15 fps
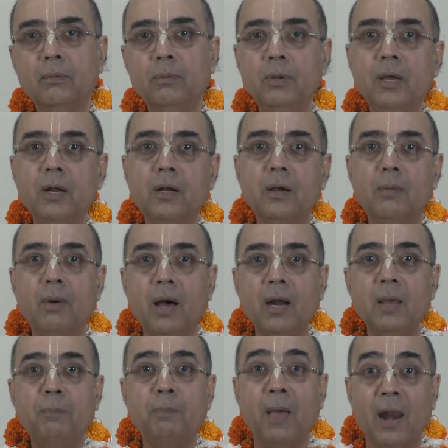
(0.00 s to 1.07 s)
वो यार
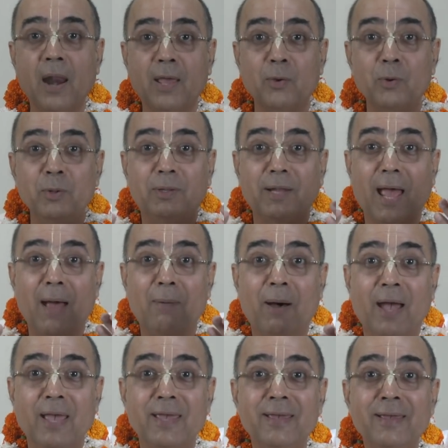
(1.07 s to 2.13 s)
कमाल है पहले क्यों होता है
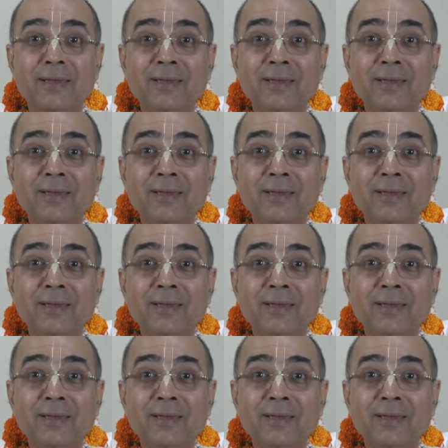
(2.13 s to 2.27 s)
भाई